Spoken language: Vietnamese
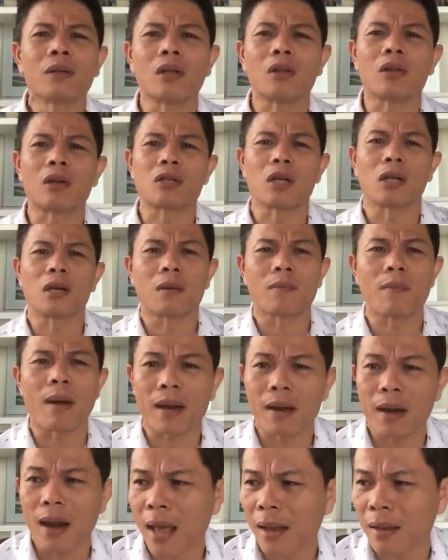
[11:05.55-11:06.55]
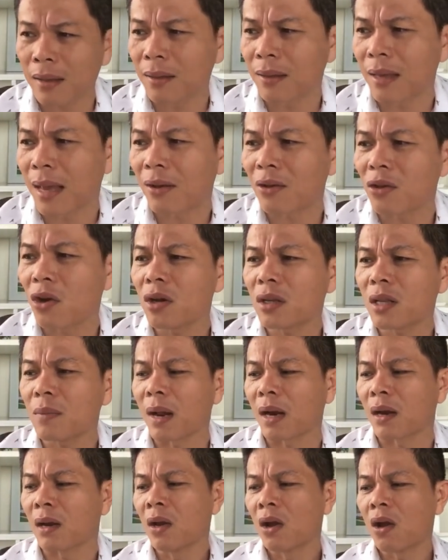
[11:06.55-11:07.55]
thì thực sự là bạn đang giả dối chính
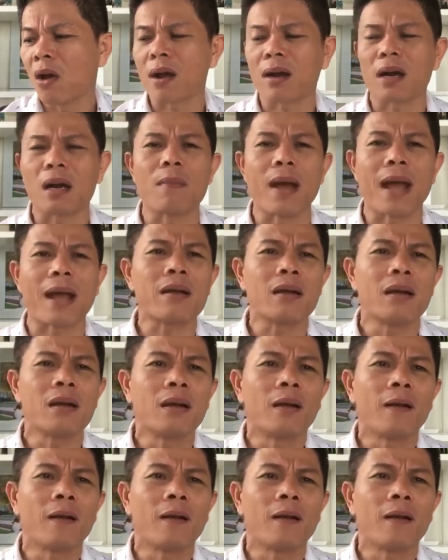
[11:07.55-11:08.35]
mình hoặc là bạn